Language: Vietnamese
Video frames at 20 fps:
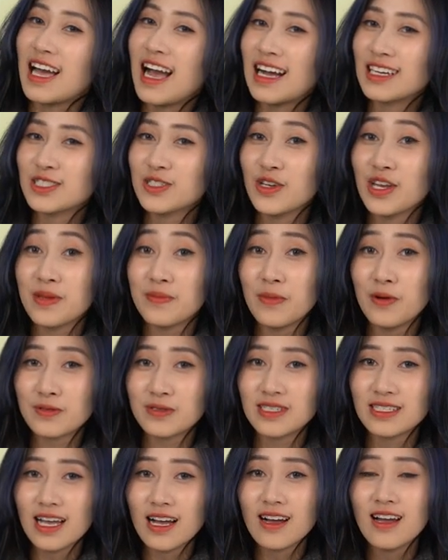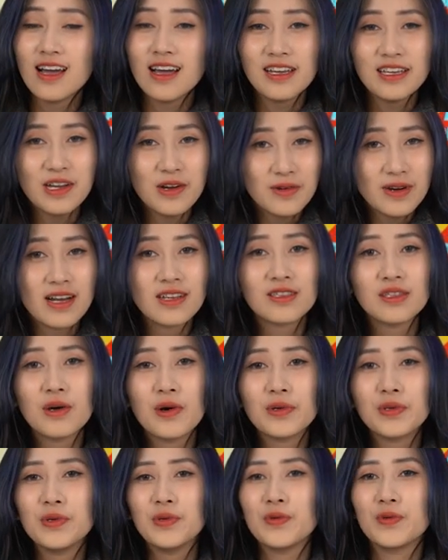dáng cho đến màu sắc, hiệu năng
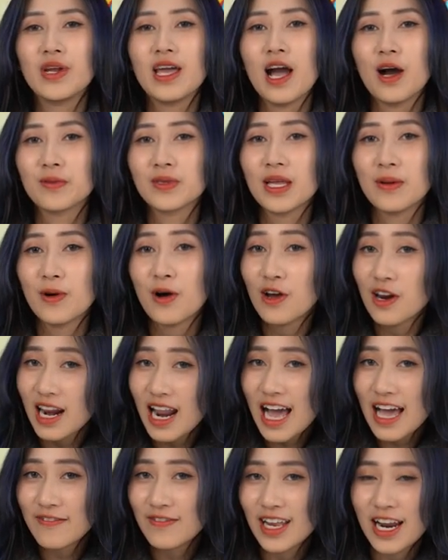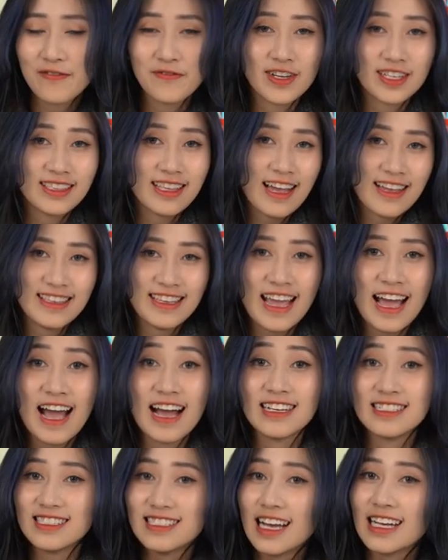tốt đủ để học tập online và làm việc tại
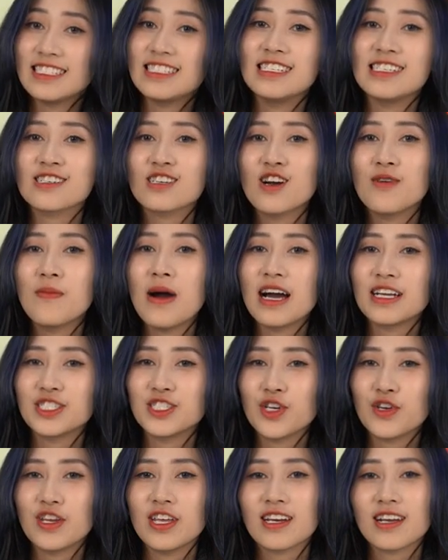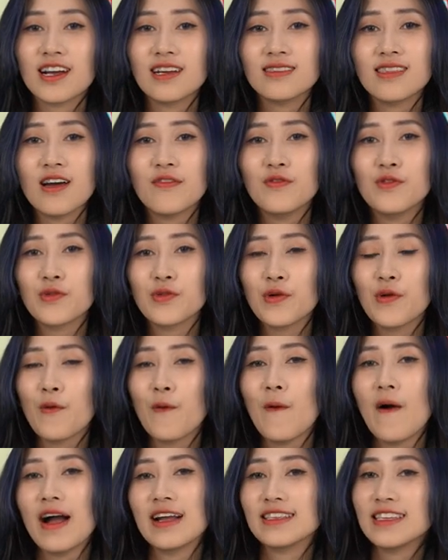nhà, giải trí cơ bản cho đến các tác vụ
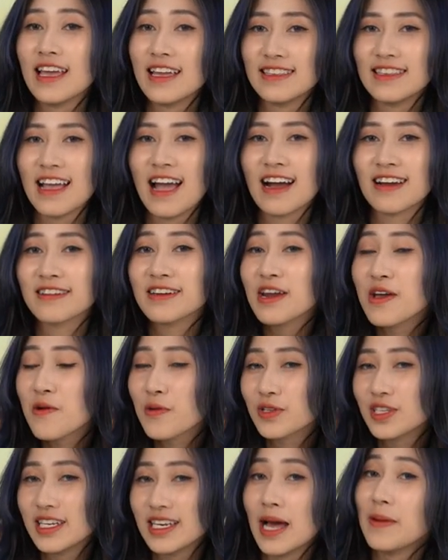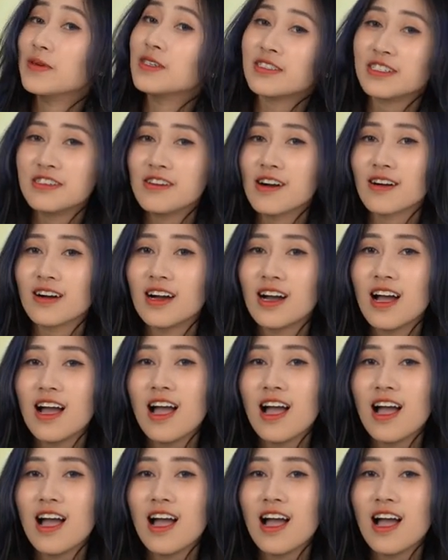đồ họa nhẹ nhàng đều có thể đáp ứng được.